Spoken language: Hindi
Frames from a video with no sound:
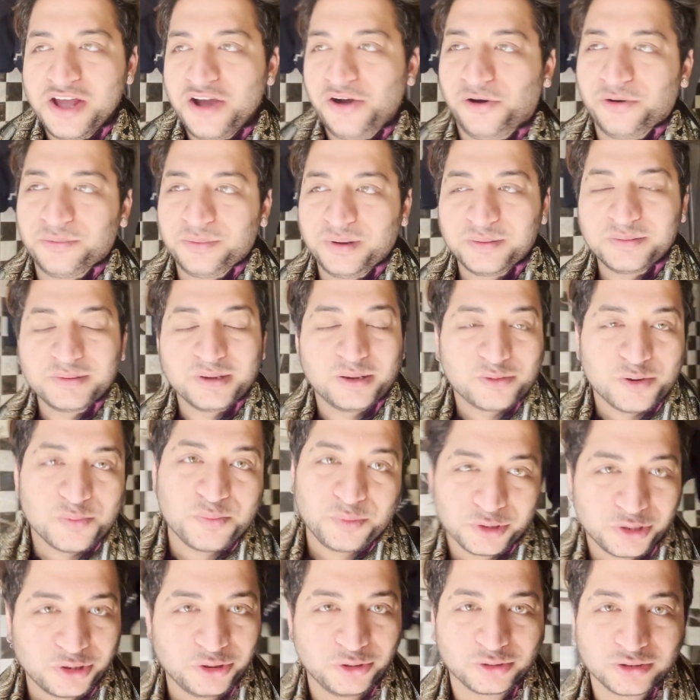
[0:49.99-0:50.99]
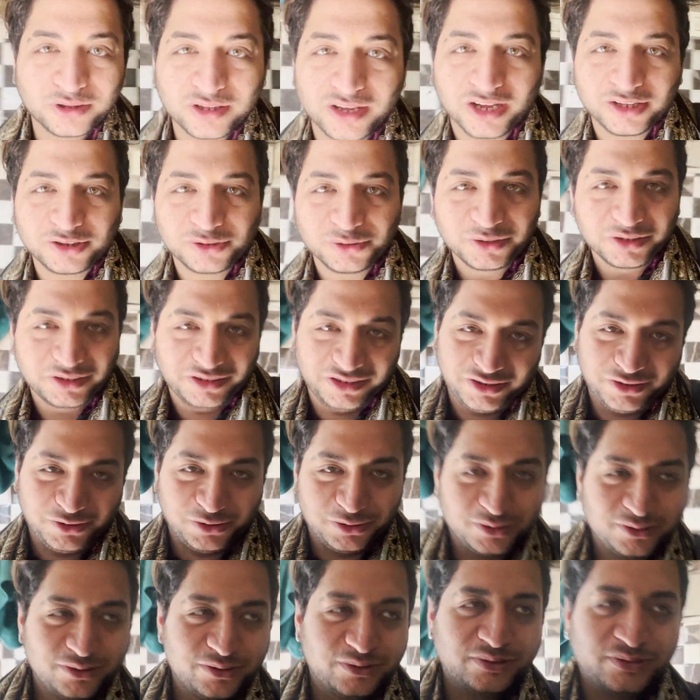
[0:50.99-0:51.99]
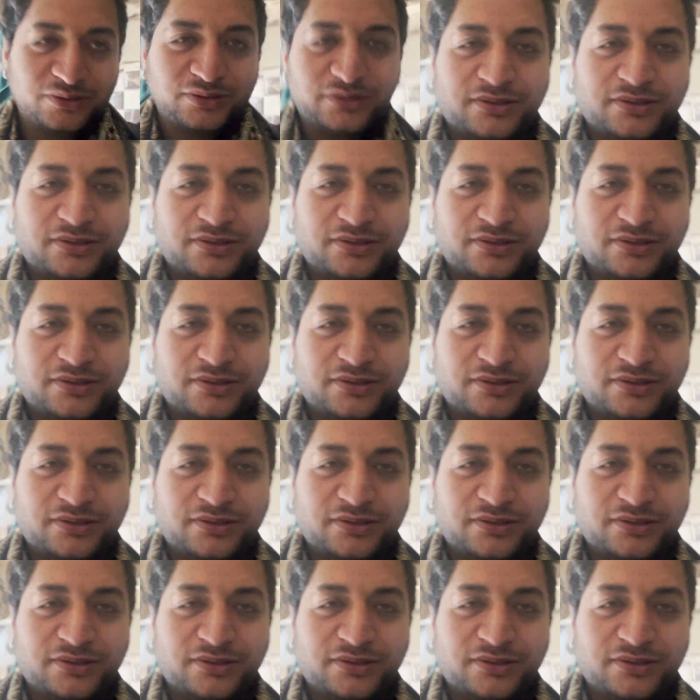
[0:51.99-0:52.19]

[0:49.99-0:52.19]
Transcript: और मैं अभी आपको पूरी लोग दिखाता हूँ ये देखो